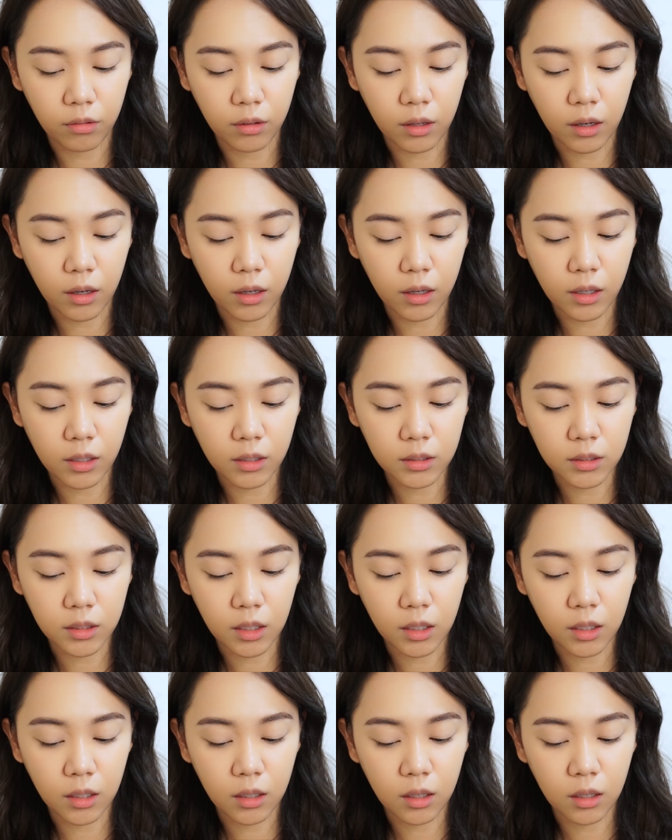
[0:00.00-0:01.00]
二重
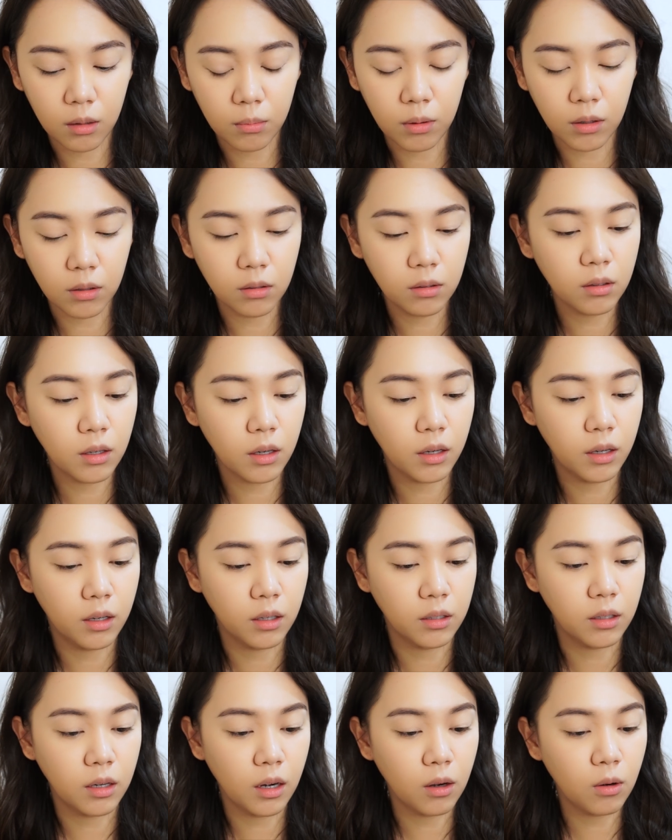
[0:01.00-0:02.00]
線幅ぐらい
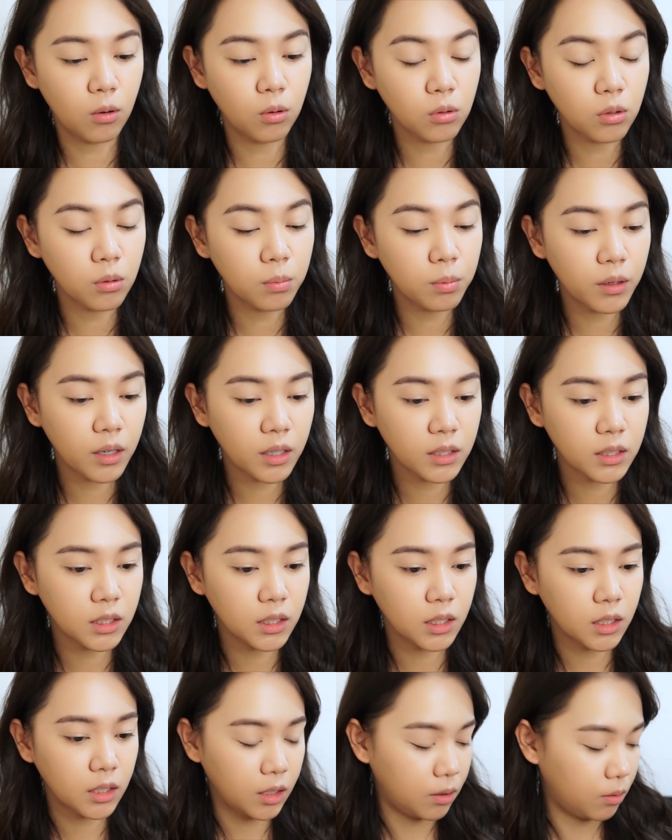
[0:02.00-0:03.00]
かな。このブラシ
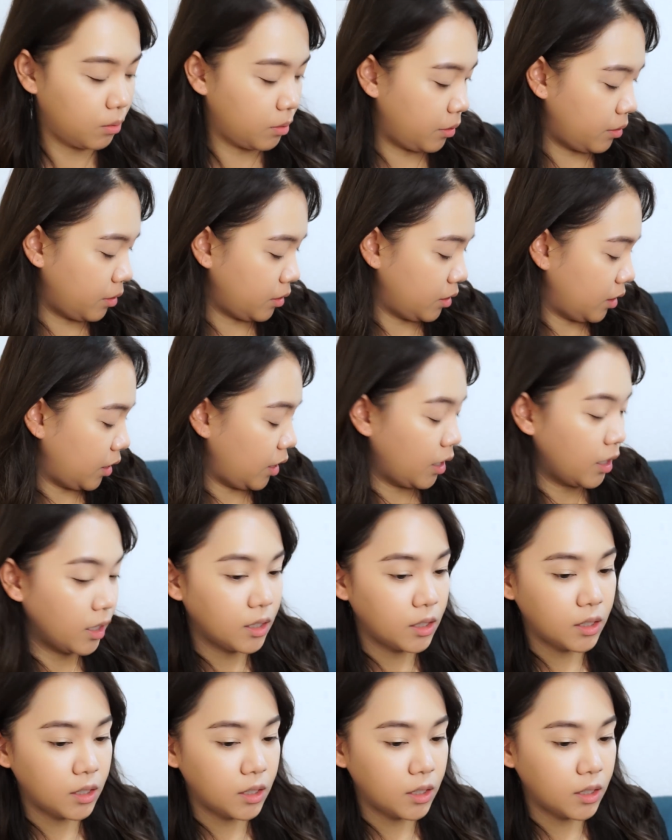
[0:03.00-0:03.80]
じゃない方が良かったね。